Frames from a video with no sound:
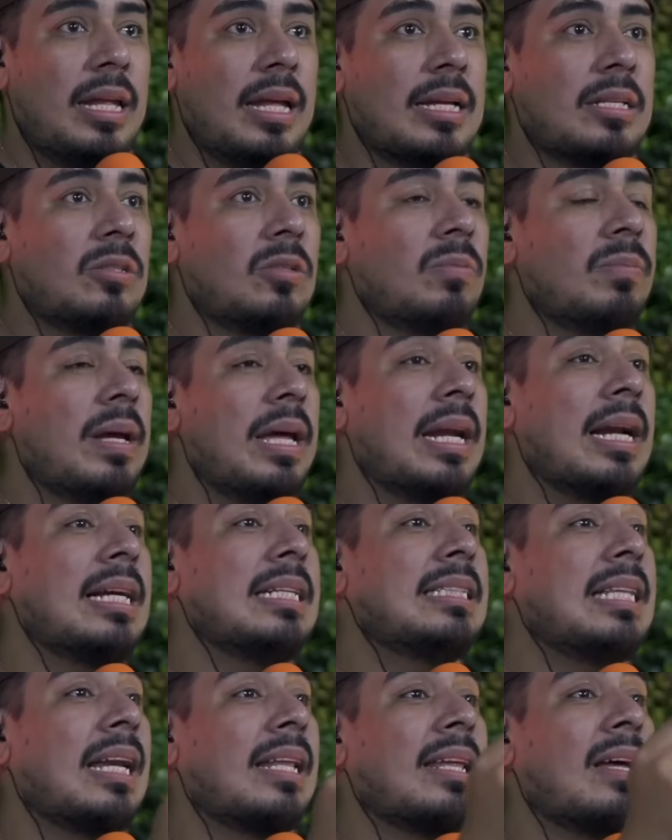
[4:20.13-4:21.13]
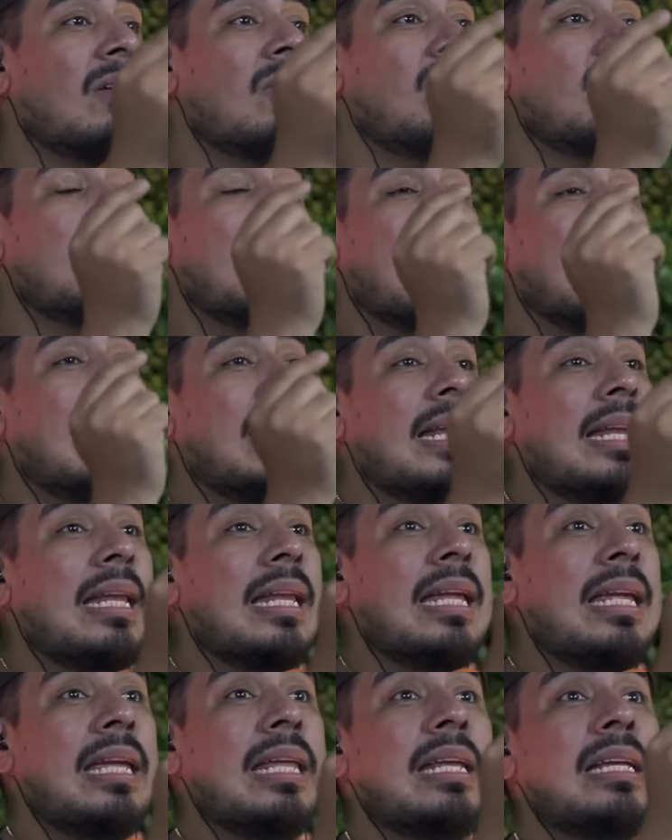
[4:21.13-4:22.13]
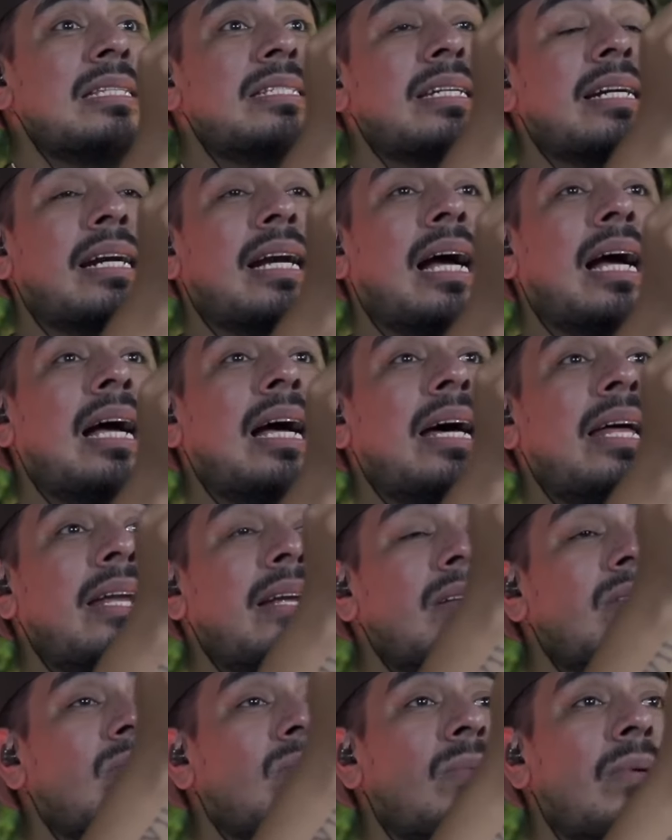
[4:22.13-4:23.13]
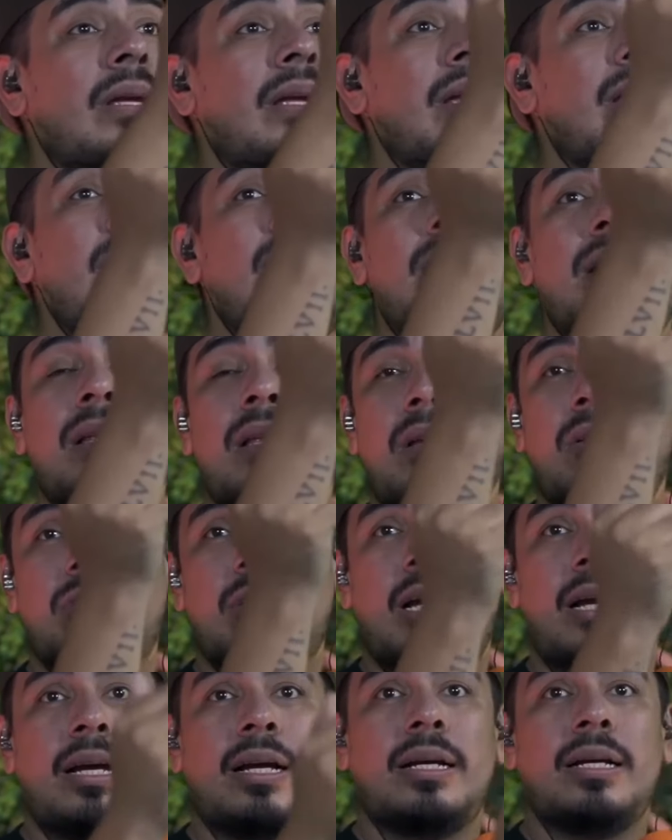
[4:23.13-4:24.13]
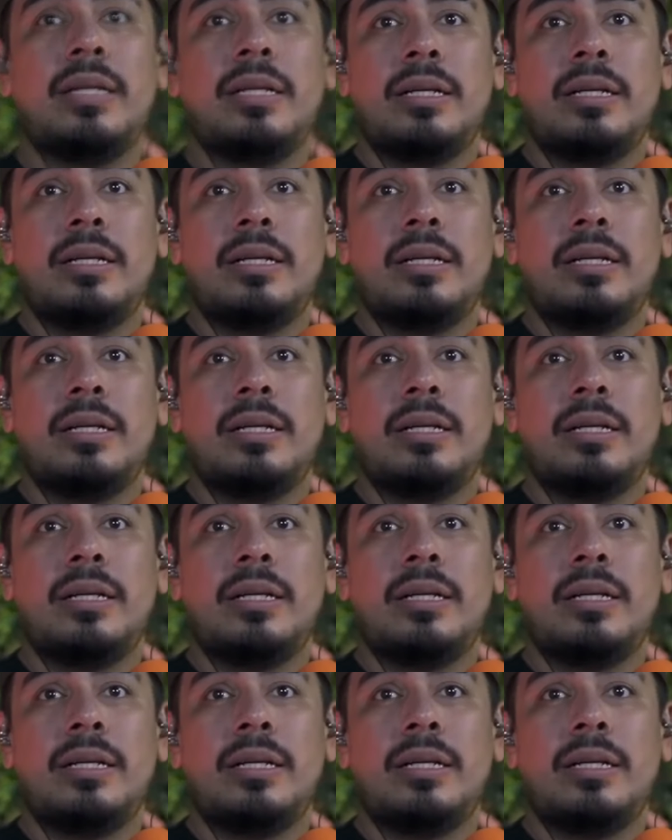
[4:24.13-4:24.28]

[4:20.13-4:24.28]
Y estos vergas Daron un verga en ir, en checar, en subir, eh, o sea,